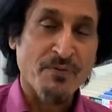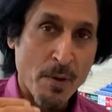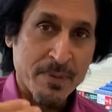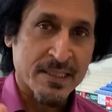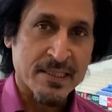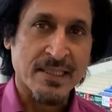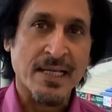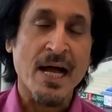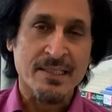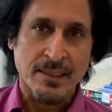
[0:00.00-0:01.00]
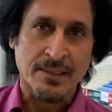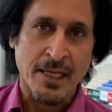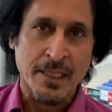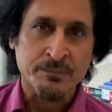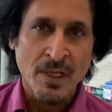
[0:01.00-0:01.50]
परफॉर्मेंसेस दिखा सकते
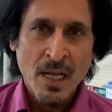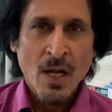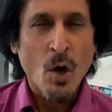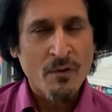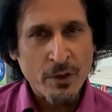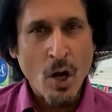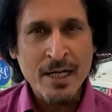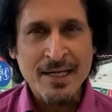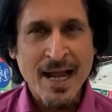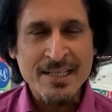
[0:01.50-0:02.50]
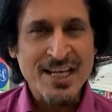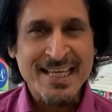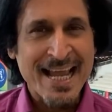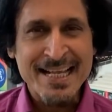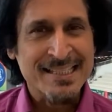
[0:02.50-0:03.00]
हैं ओवरऑल कराची
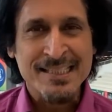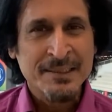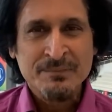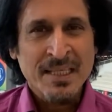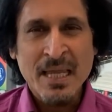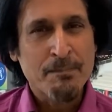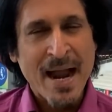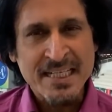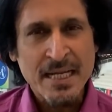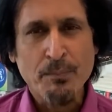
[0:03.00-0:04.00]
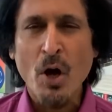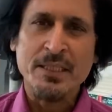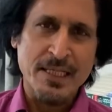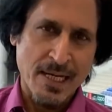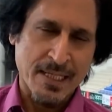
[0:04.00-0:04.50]
किंग्स की बैटिंग
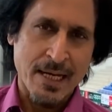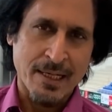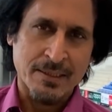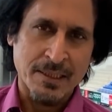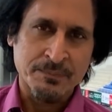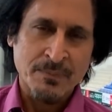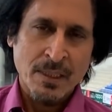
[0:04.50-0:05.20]
बहुत ही नाकारा थी